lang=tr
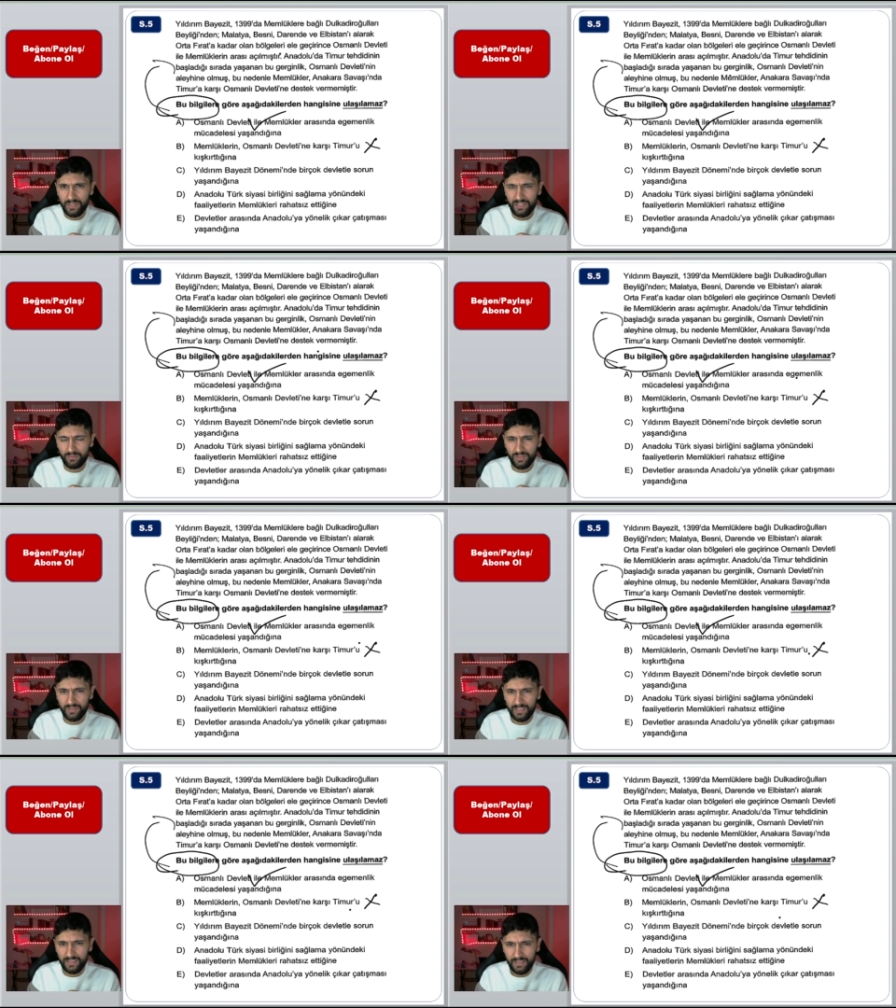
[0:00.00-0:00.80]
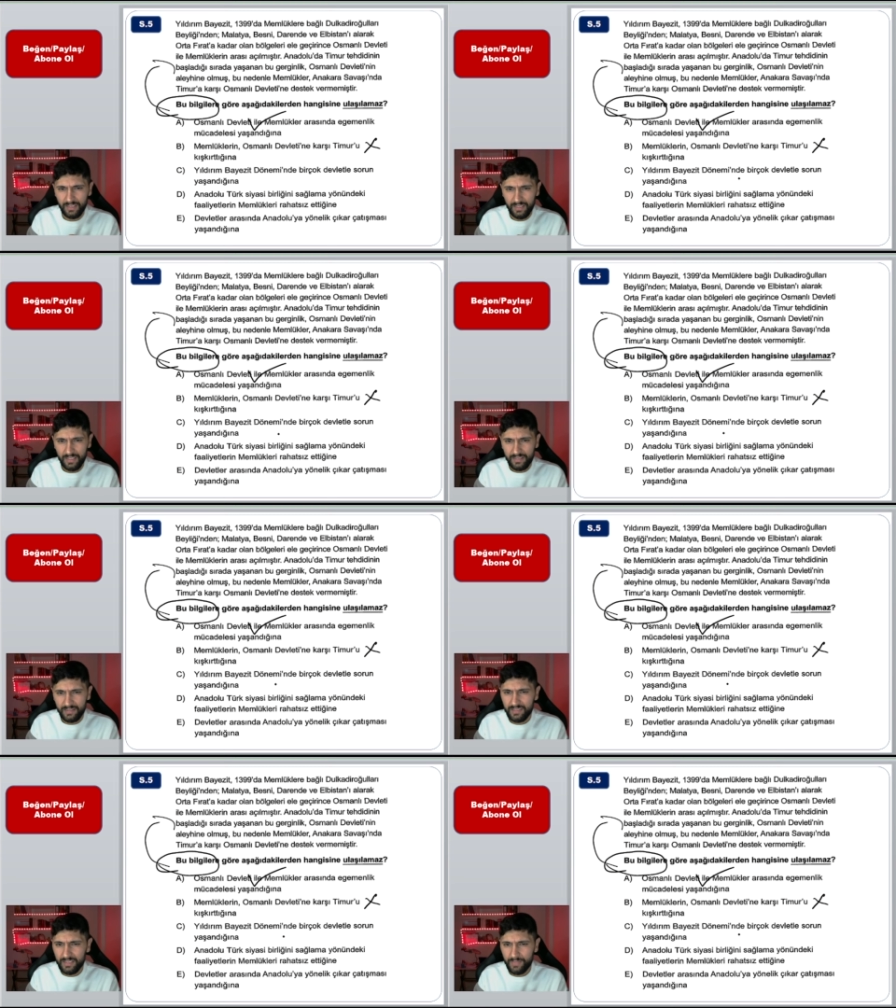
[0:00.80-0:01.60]
her şey burada var.
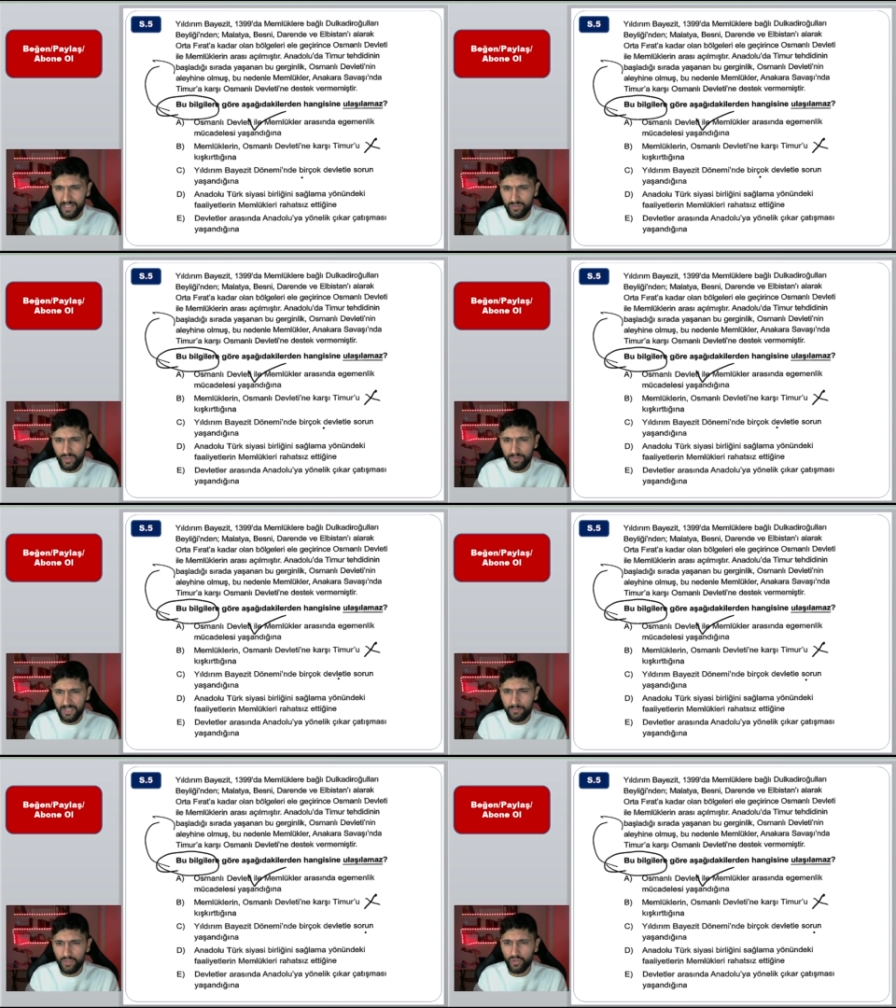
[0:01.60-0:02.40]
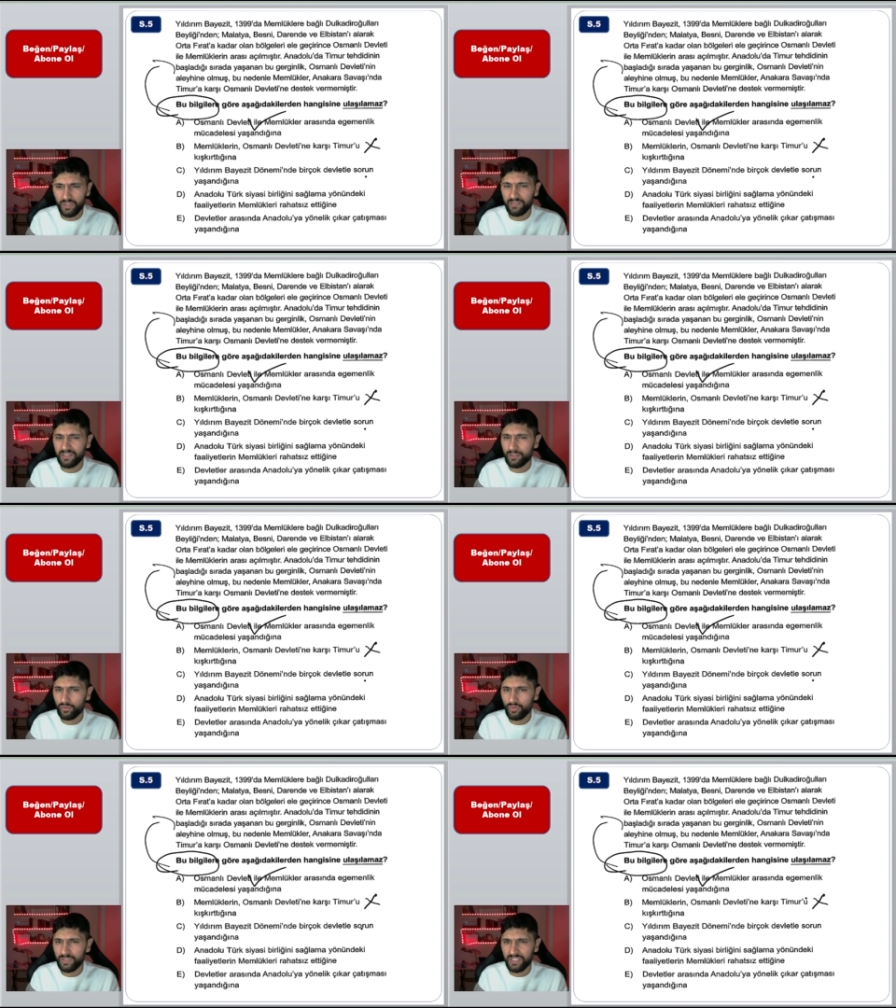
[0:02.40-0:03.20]
Yıldırım Beyaz döneminde birçok devlette
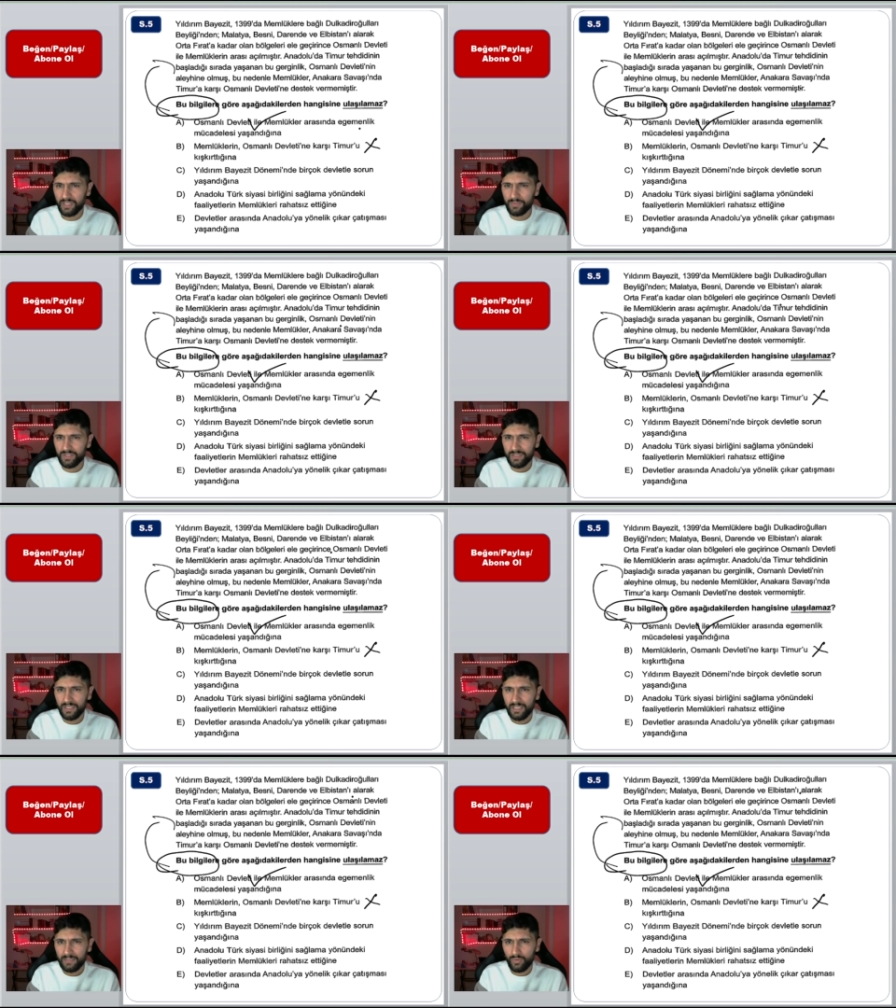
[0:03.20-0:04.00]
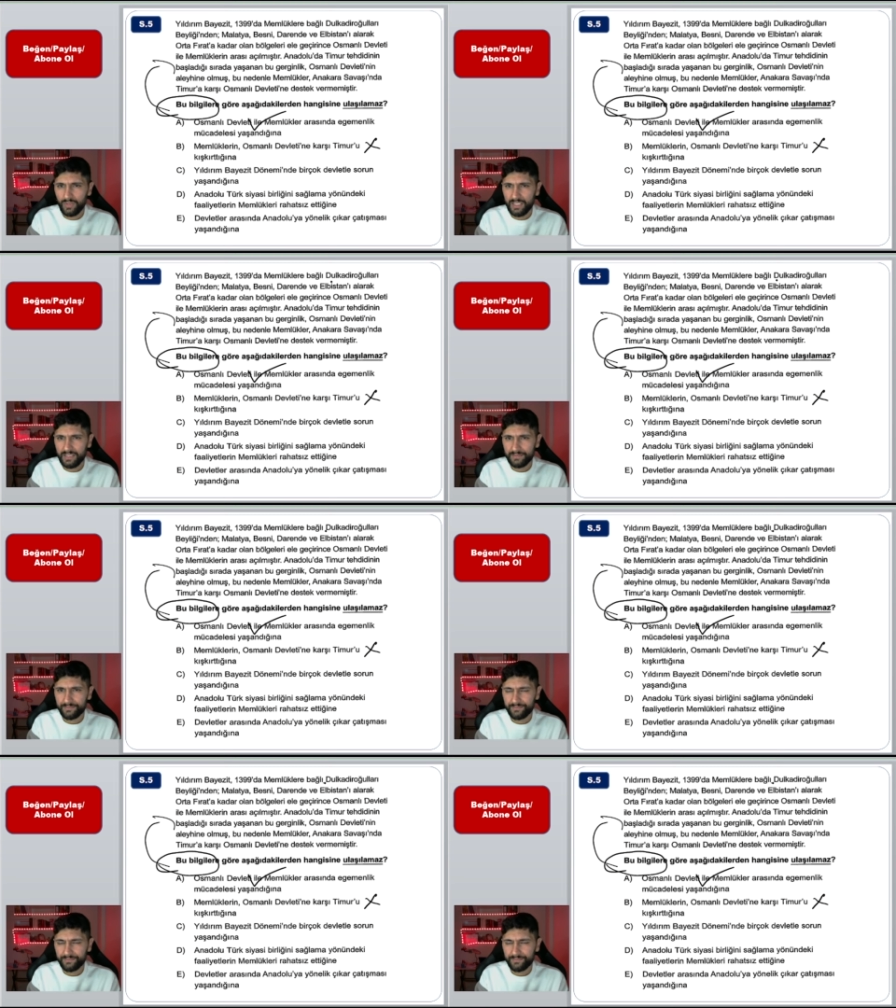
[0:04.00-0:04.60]
sorun yaşanmış. Bunlar